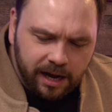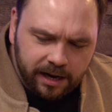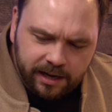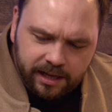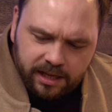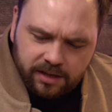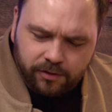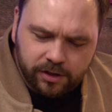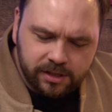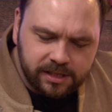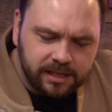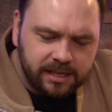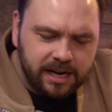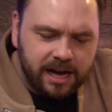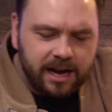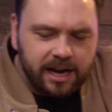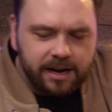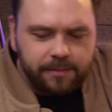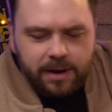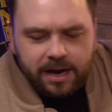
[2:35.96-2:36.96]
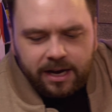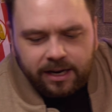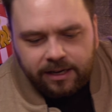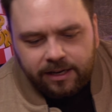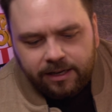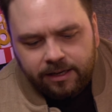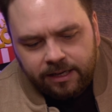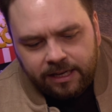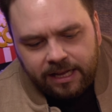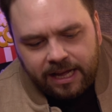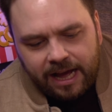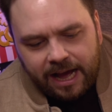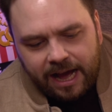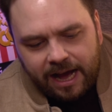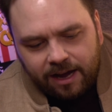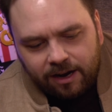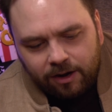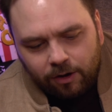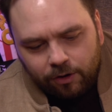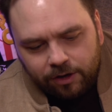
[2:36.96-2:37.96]
Ah nee, ich wollte es ja da reinmachen, ne?
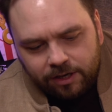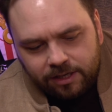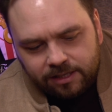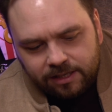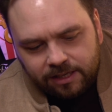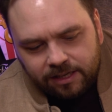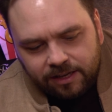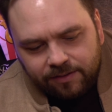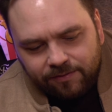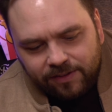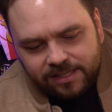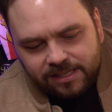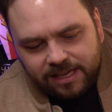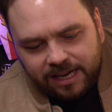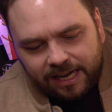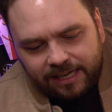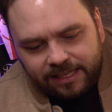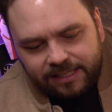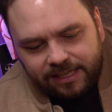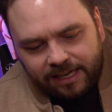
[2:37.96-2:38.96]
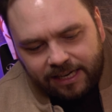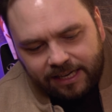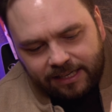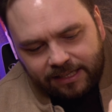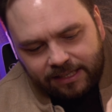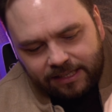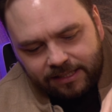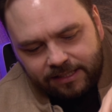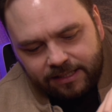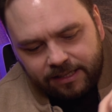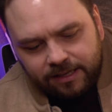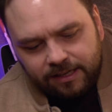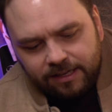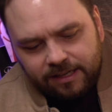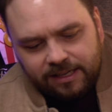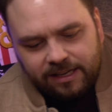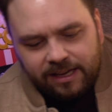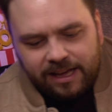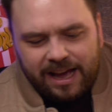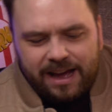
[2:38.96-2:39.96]
Ach Leute, was kann ich eigentlich?
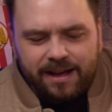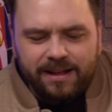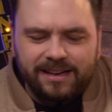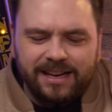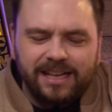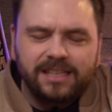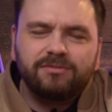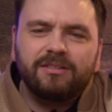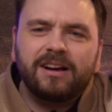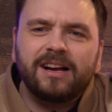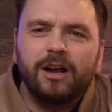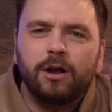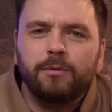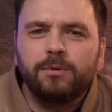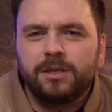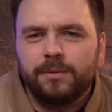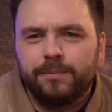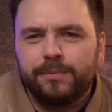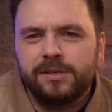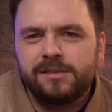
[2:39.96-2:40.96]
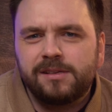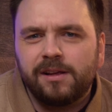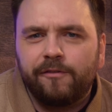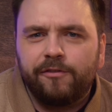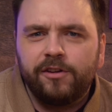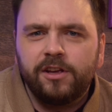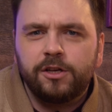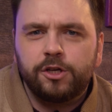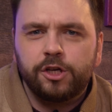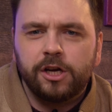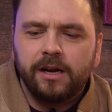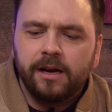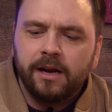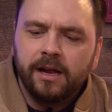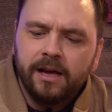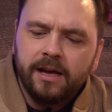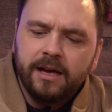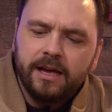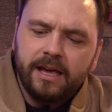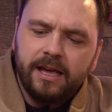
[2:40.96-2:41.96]
Ja, das war, glaube ich, ein bisschen viel Gin.
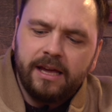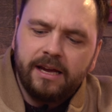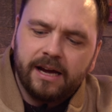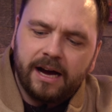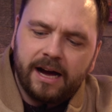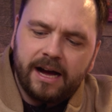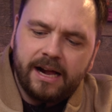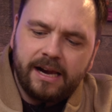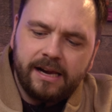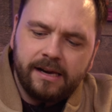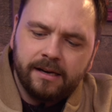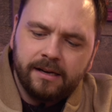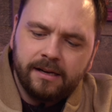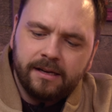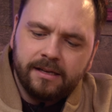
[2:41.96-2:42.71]
Egal.